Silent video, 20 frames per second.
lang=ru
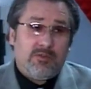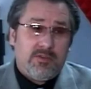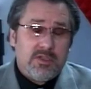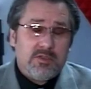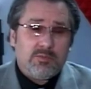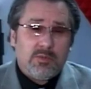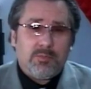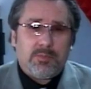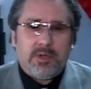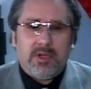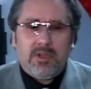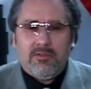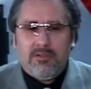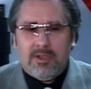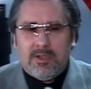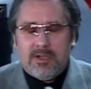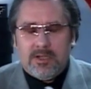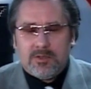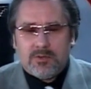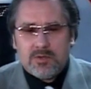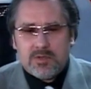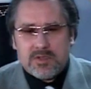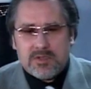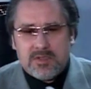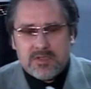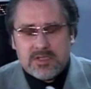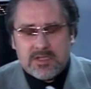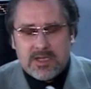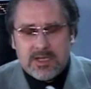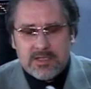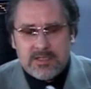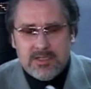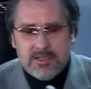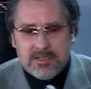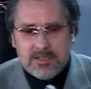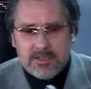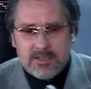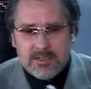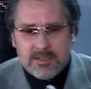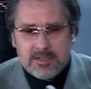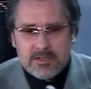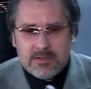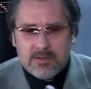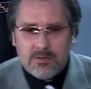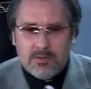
видимо, проявили эту снисходительность,